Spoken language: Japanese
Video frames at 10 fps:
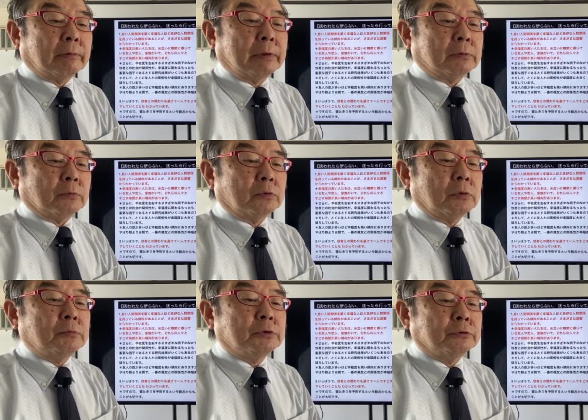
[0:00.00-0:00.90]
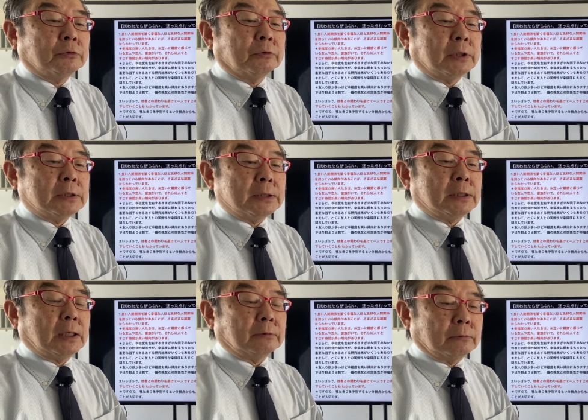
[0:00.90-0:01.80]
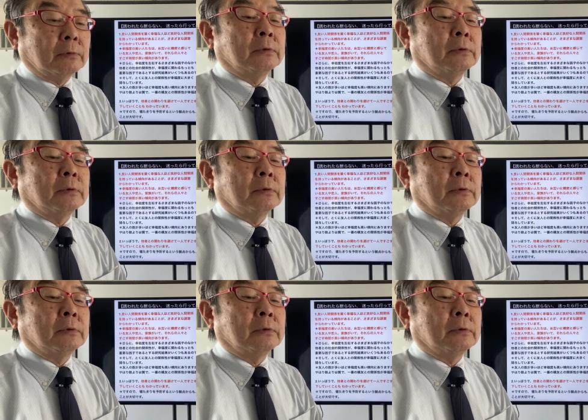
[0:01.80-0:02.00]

わる最も重要な因子である